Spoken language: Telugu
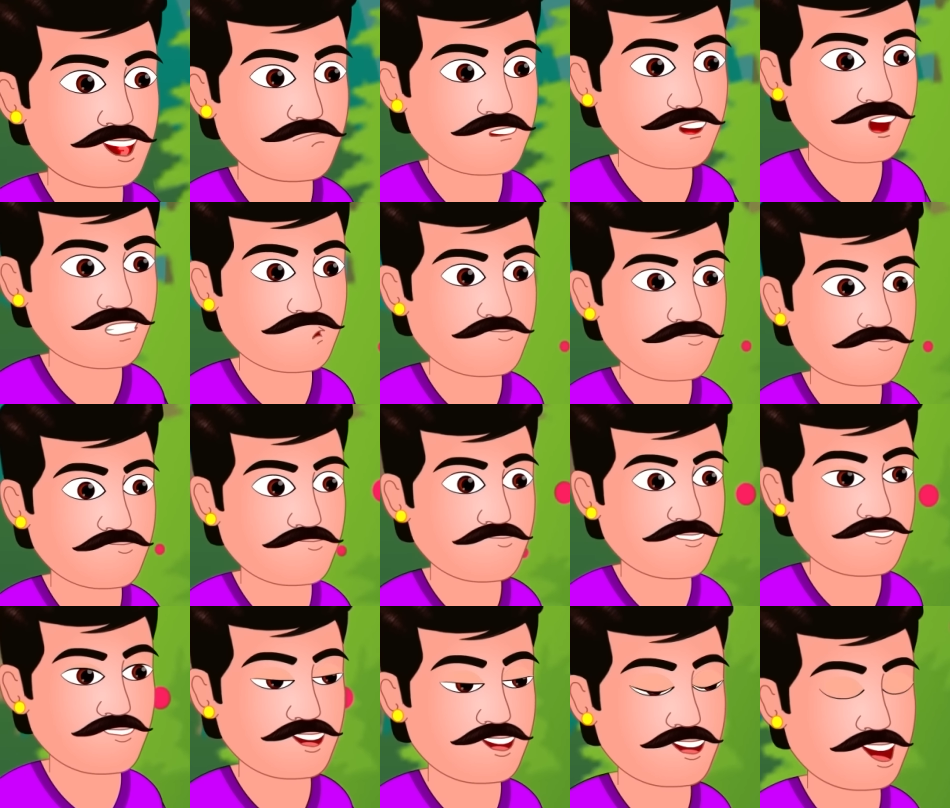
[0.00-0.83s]
ఇది
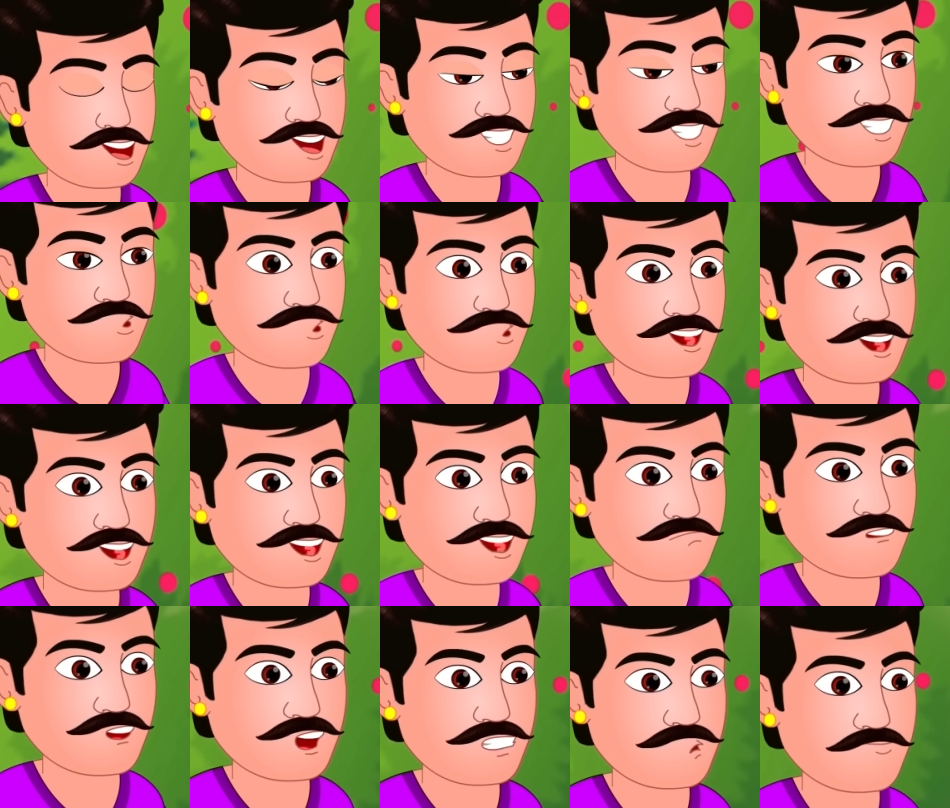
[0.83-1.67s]
చాలా
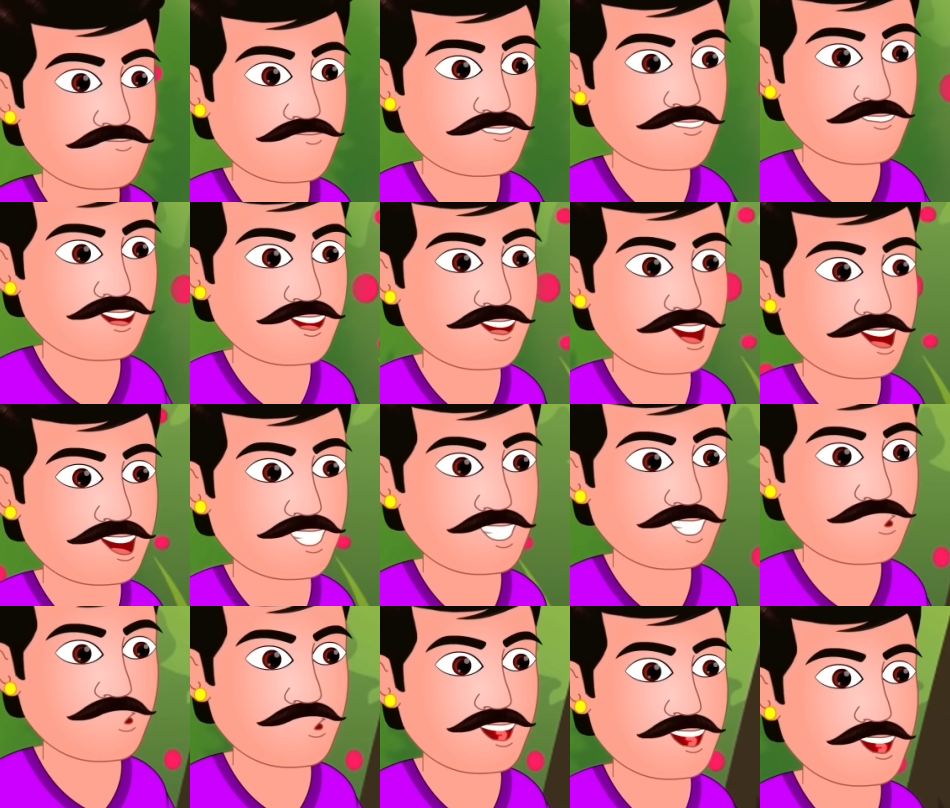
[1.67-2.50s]
పురాతనమైన ఆలయం ఇక్కడ
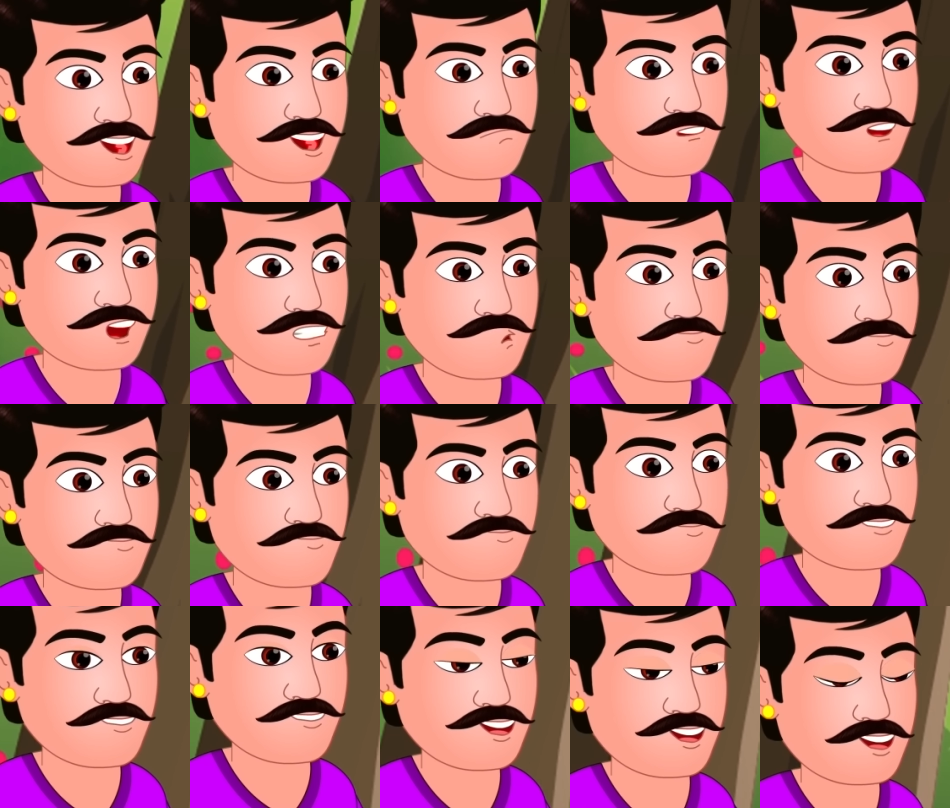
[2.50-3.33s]
ఒక శివాలయం
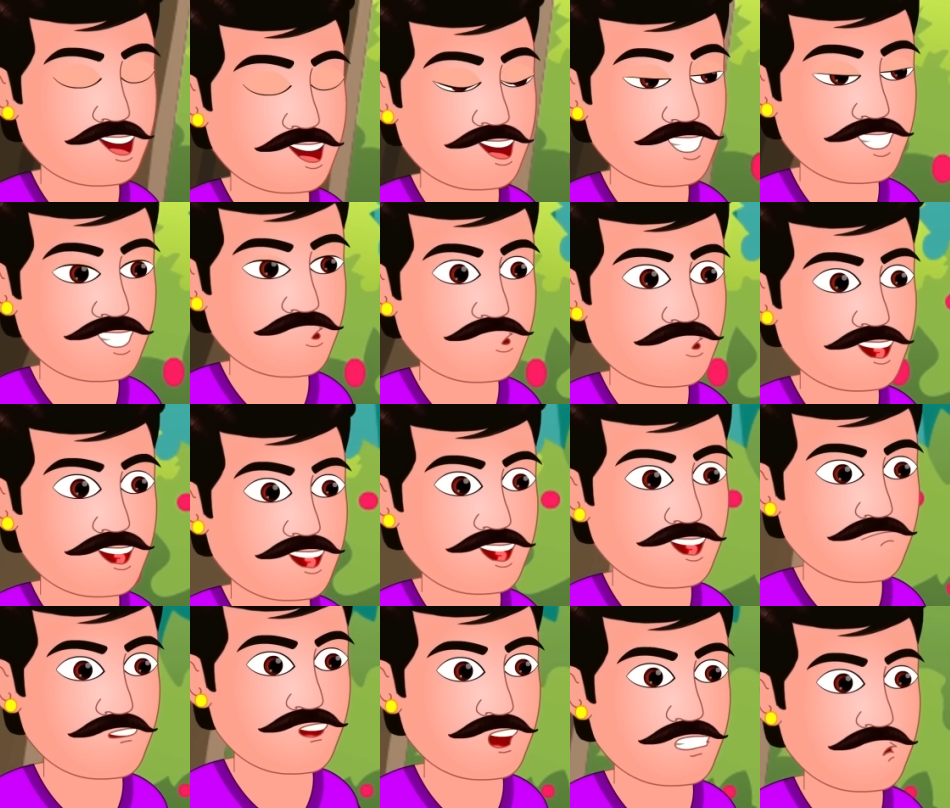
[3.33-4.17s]
ఉందని
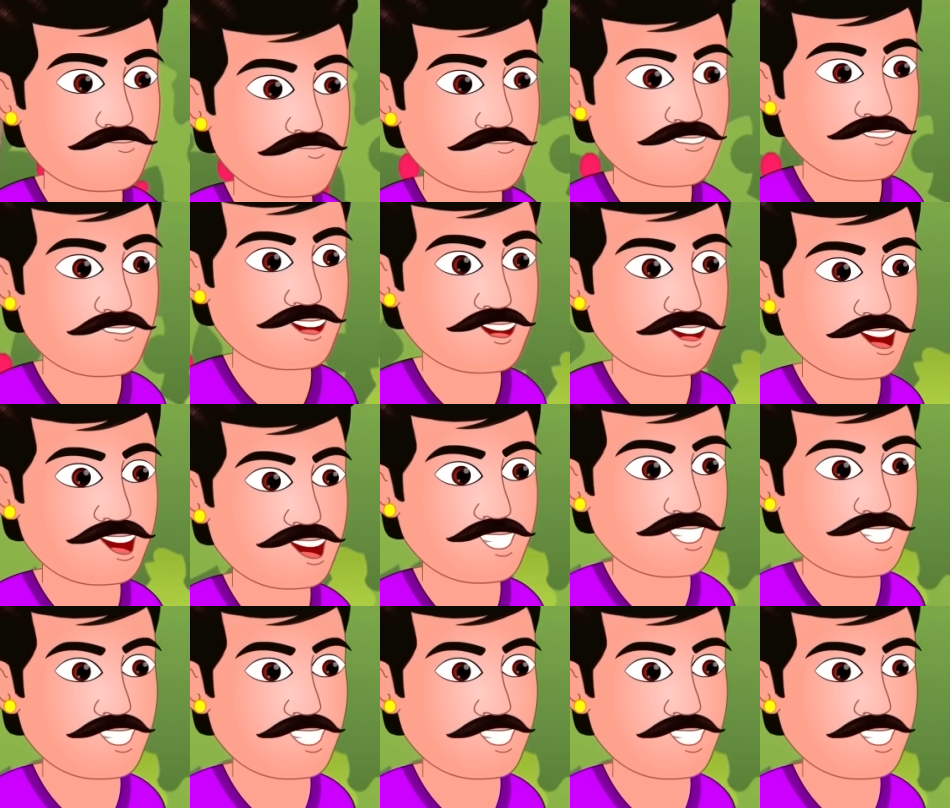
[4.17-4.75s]
చాలా మందికి తెలీదు